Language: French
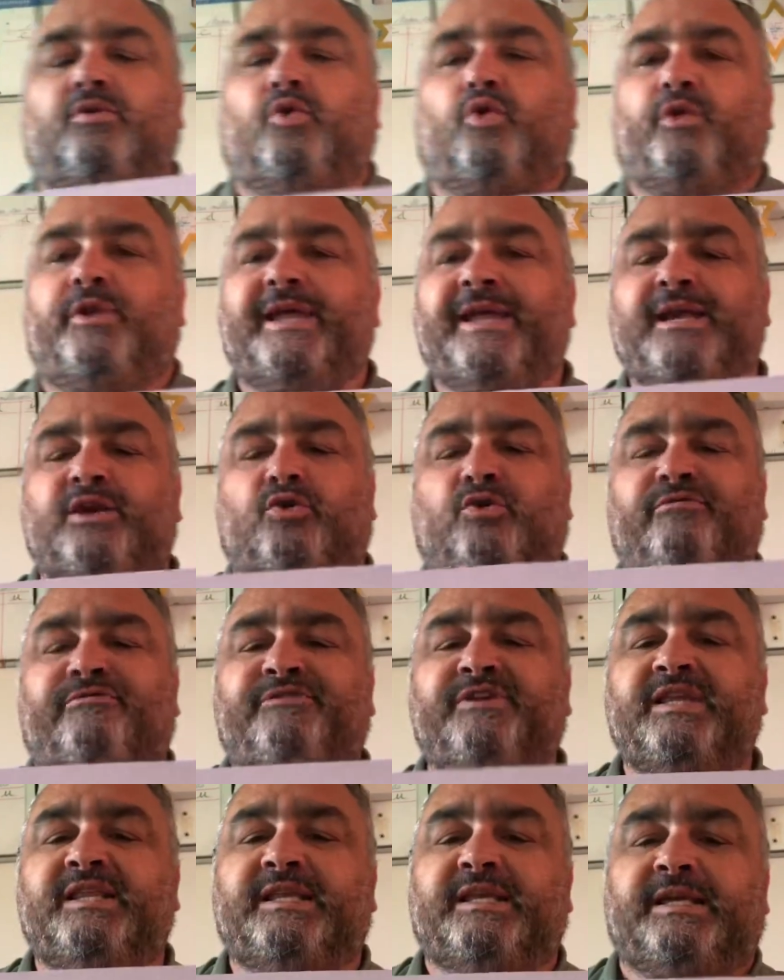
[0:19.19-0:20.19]
On est
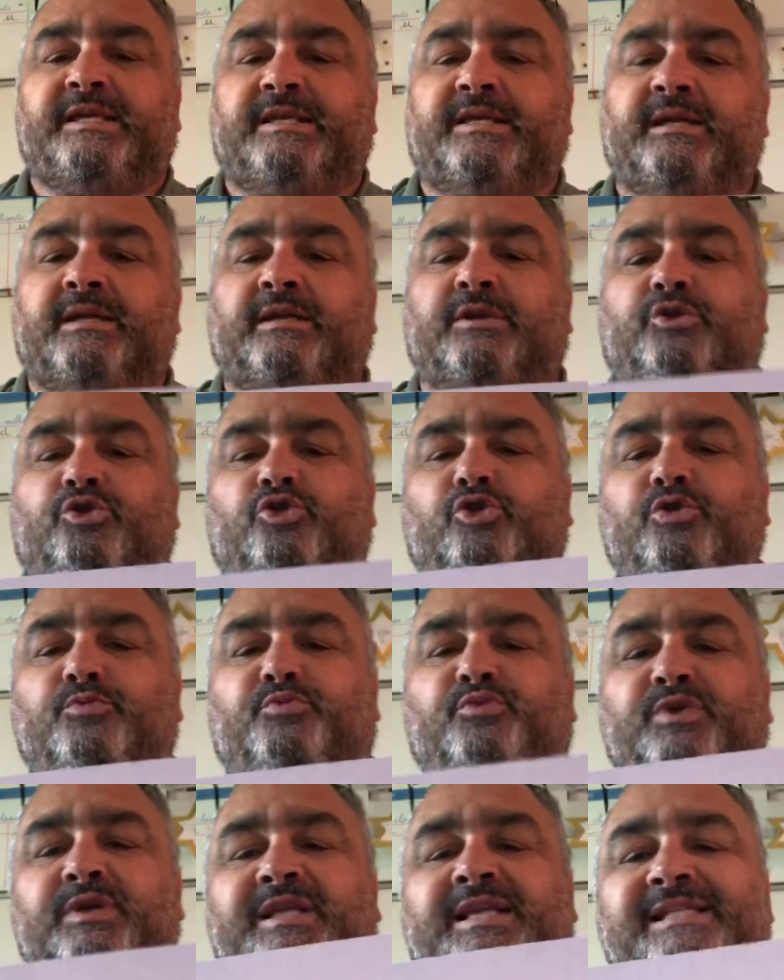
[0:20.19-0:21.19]
confinés.
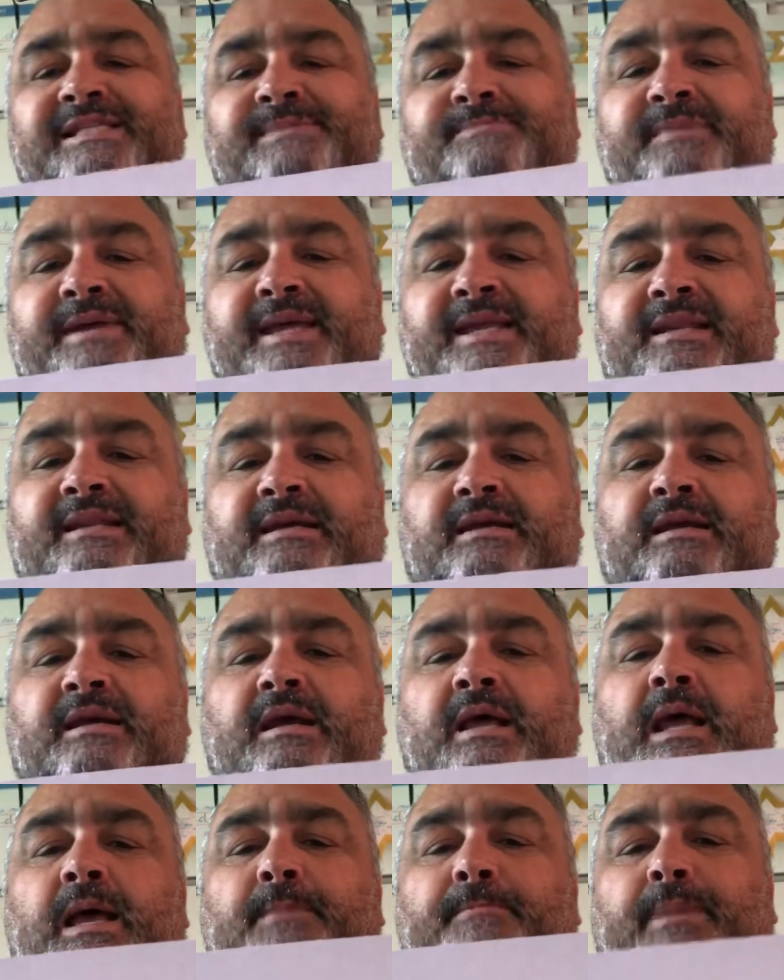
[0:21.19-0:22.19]
Depuis des semaines,
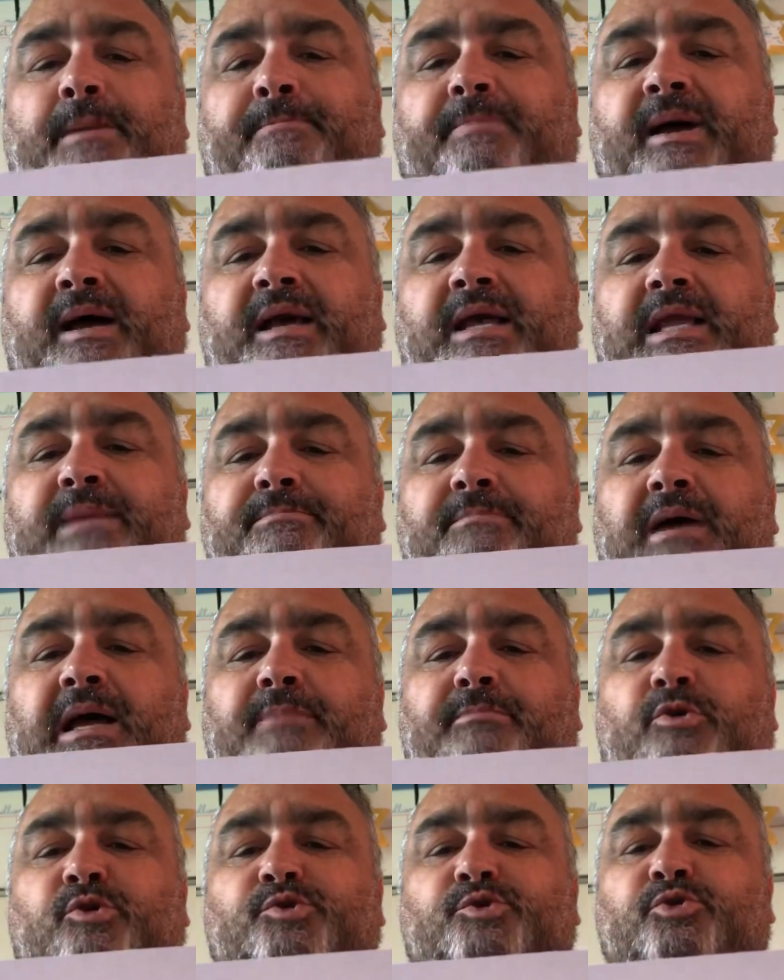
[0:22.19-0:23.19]
papa et
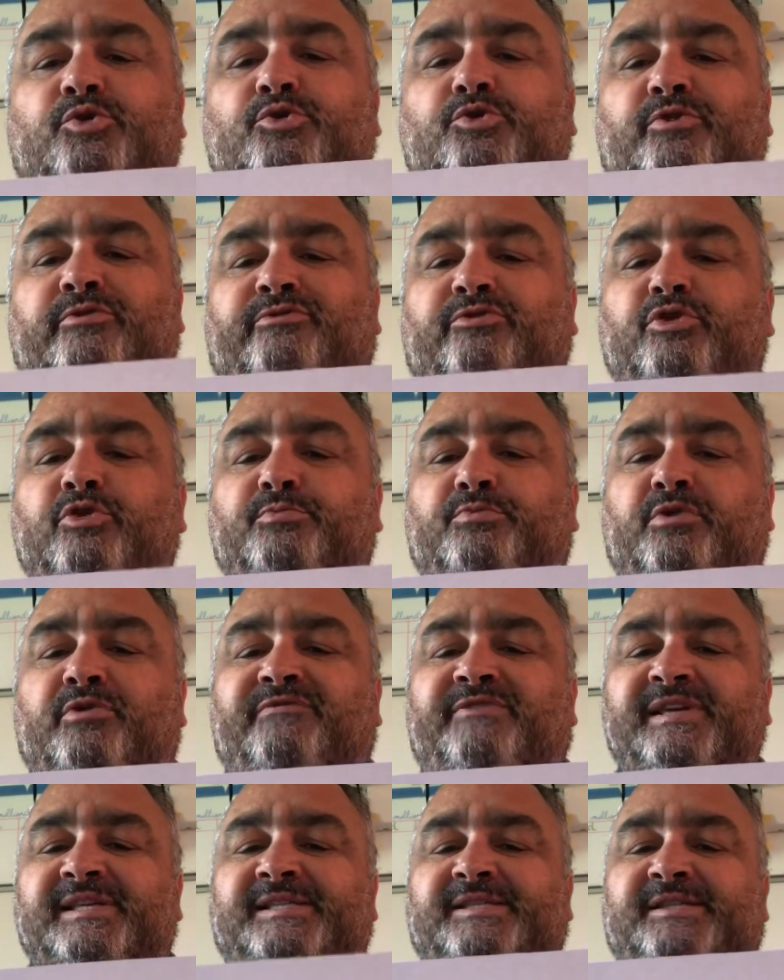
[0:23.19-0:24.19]
maman sont devenus
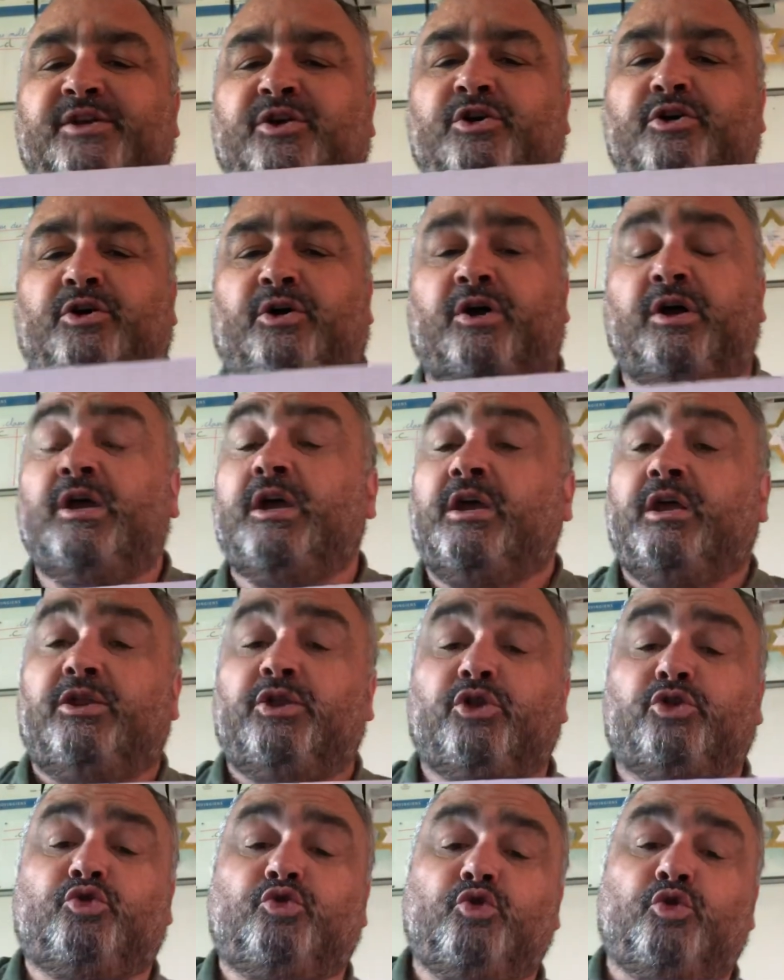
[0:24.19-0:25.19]
professeurs.
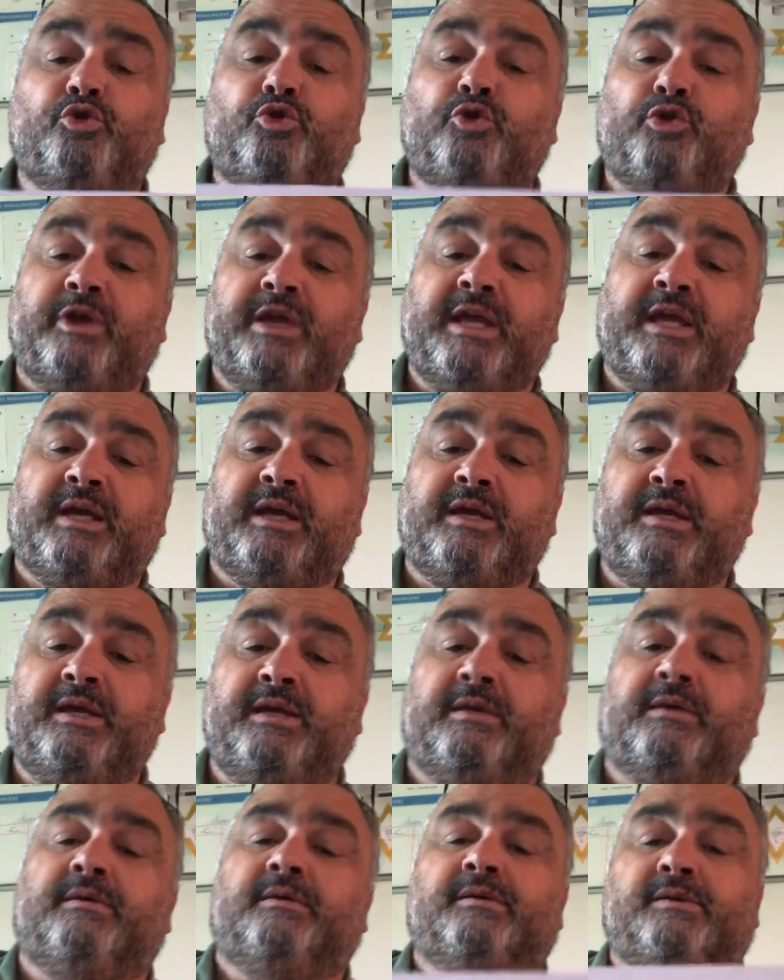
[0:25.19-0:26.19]
Notre cours de
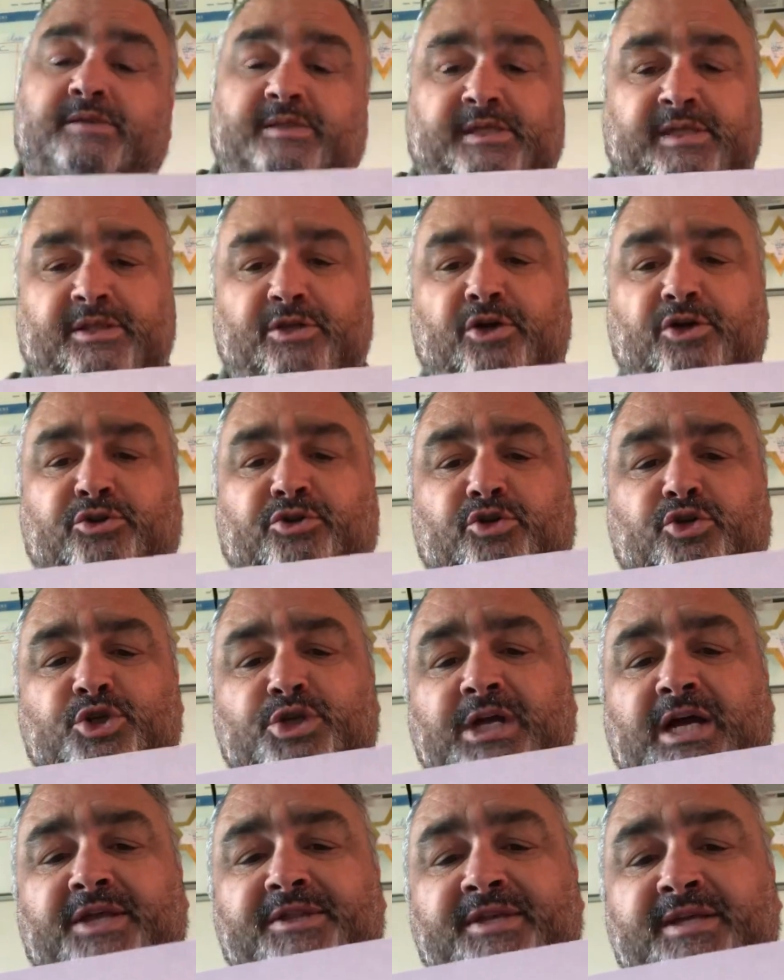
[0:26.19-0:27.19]
récré, c'est notre
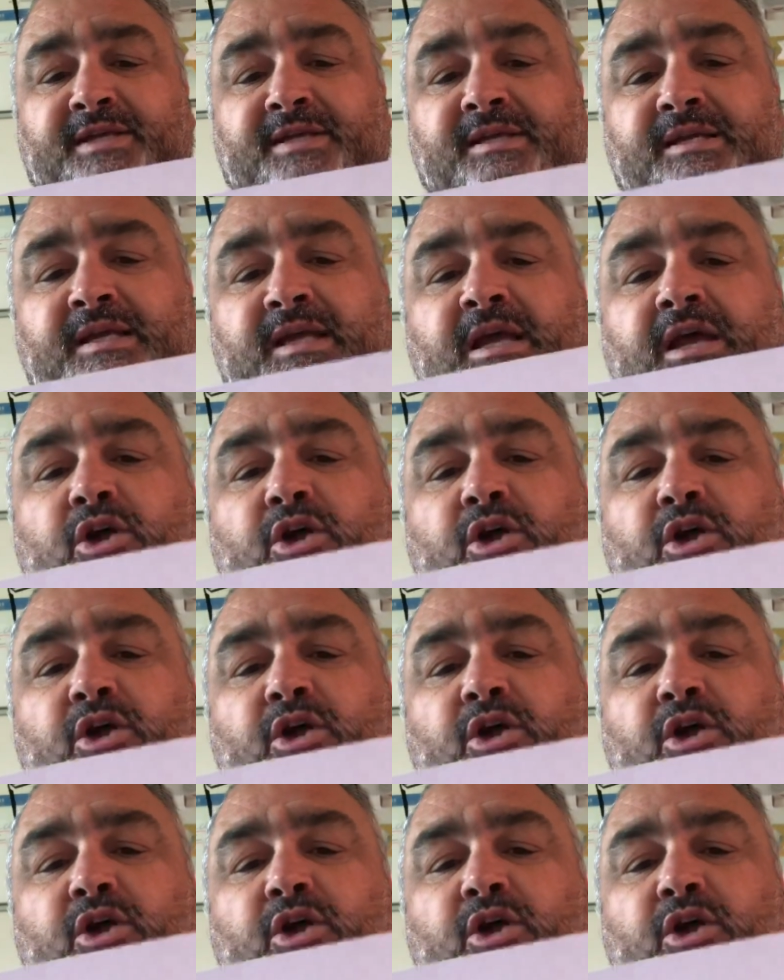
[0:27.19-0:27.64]
jardin.